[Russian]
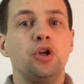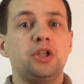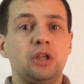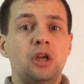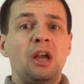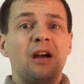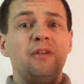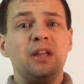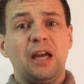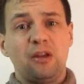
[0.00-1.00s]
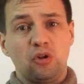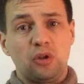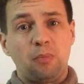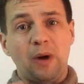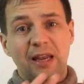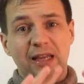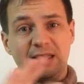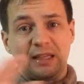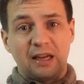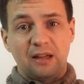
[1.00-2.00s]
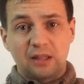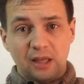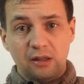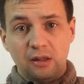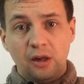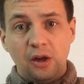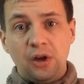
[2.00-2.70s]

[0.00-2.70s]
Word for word: есть вы даете полезный контент –